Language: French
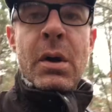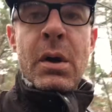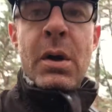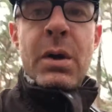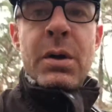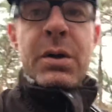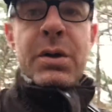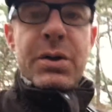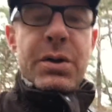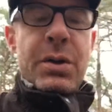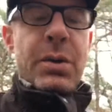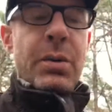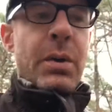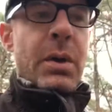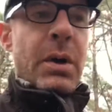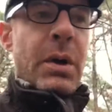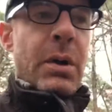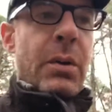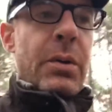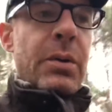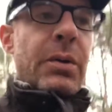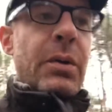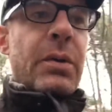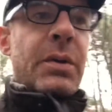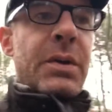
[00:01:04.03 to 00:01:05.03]
J'ai eu un
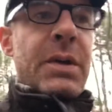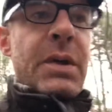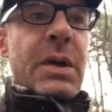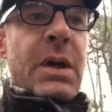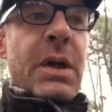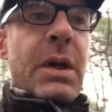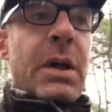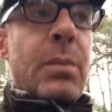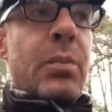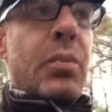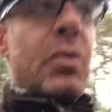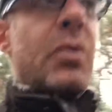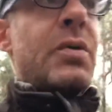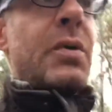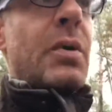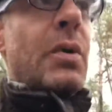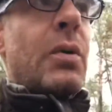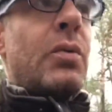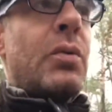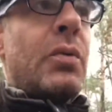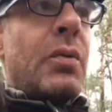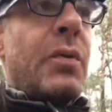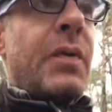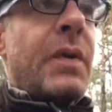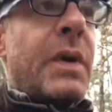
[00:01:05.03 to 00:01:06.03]
entretien et plusieurs
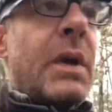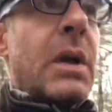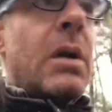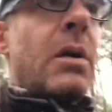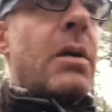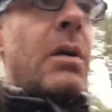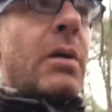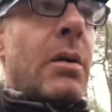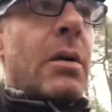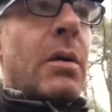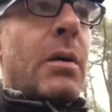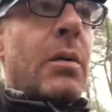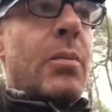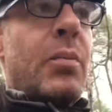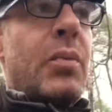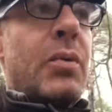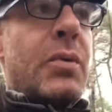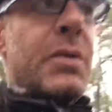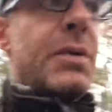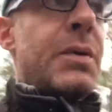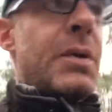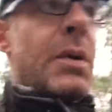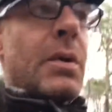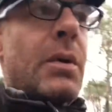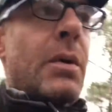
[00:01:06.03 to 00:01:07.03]
coups de fil, euh,
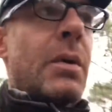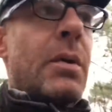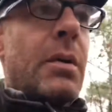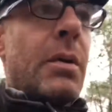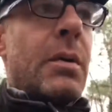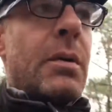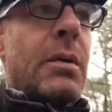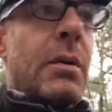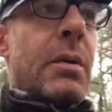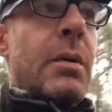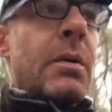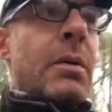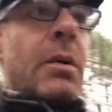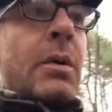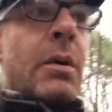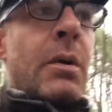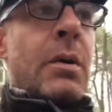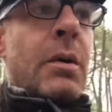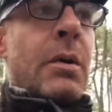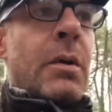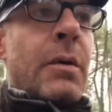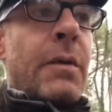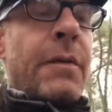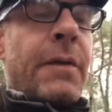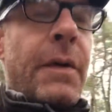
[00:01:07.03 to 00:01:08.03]
plusieurs euh,
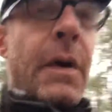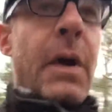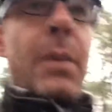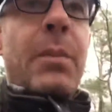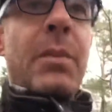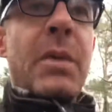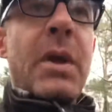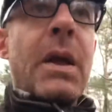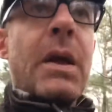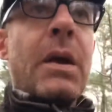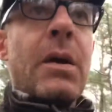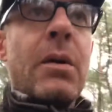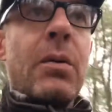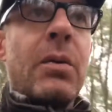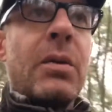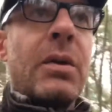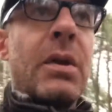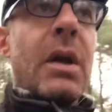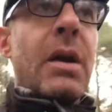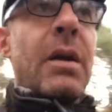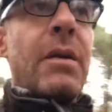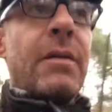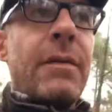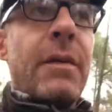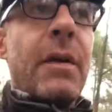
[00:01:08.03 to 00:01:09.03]
fermiers au
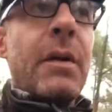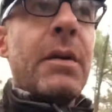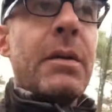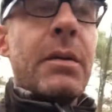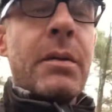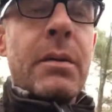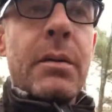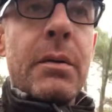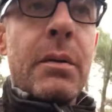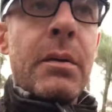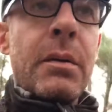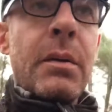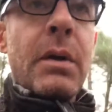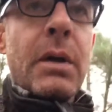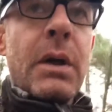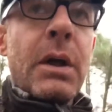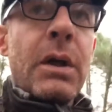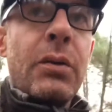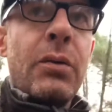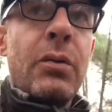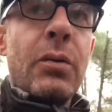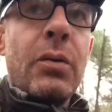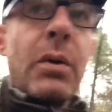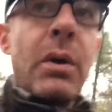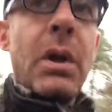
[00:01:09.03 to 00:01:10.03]
téléphone. Et
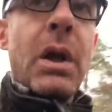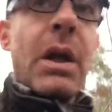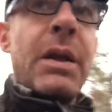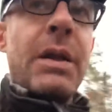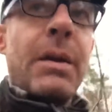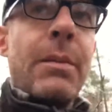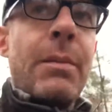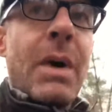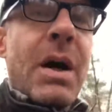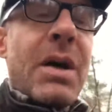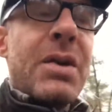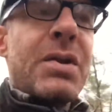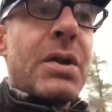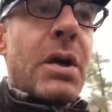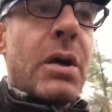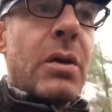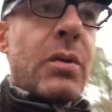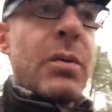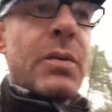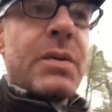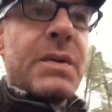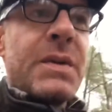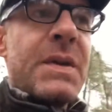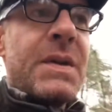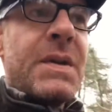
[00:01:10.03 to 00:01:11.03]
donc la démarche, elle
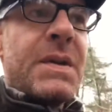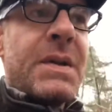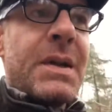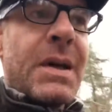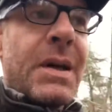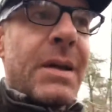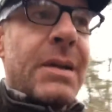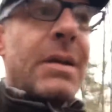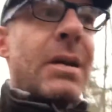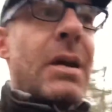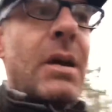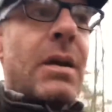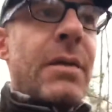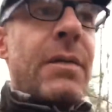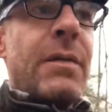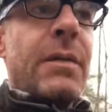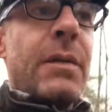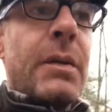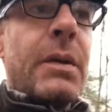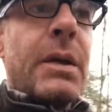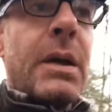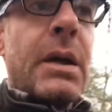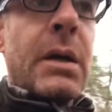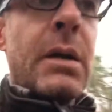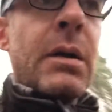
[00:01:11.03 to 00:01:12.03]
consiste à
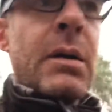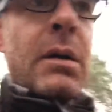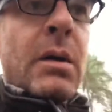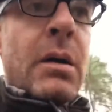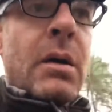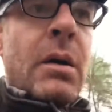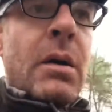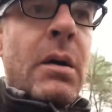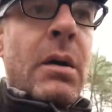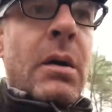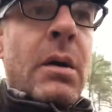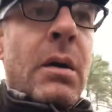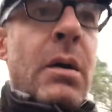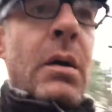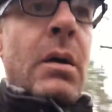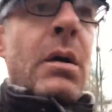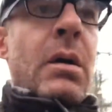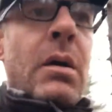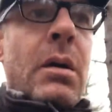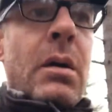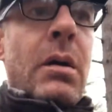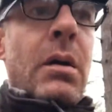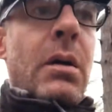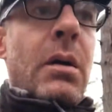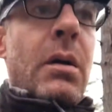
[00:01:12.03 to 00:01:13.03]
téléphoner
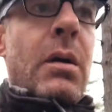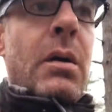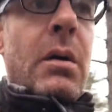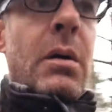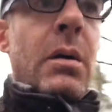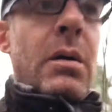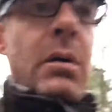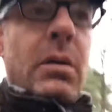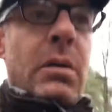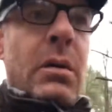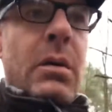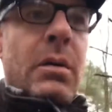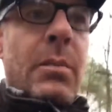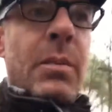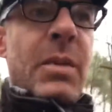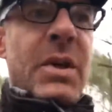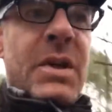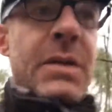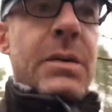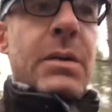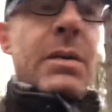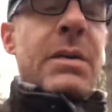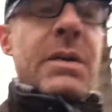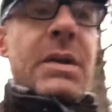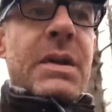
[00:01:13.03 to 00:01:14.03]
euh, parce
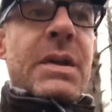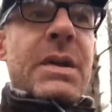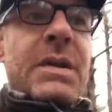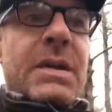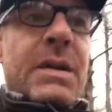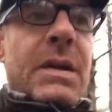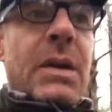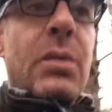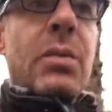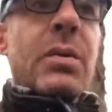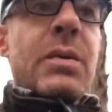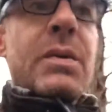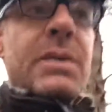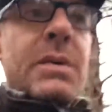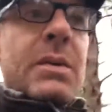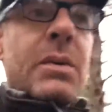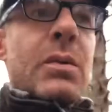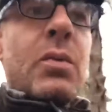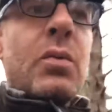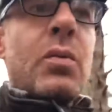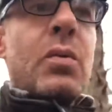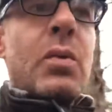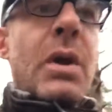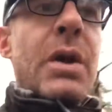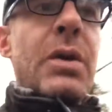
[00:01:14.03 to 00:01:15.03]
que c'est des annonces
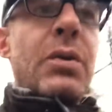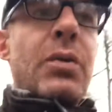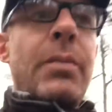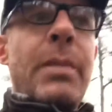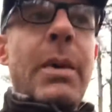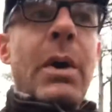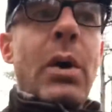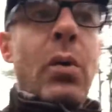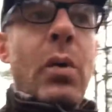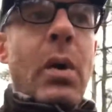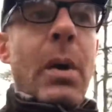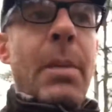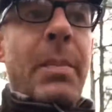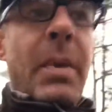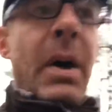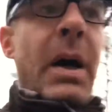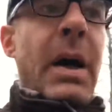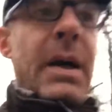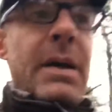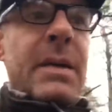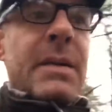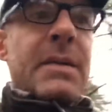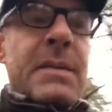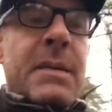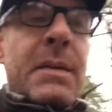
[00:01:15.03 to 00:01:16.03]
où les numéros
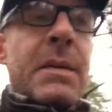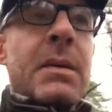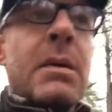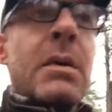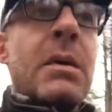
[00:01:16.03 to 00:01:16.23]
apparaissent.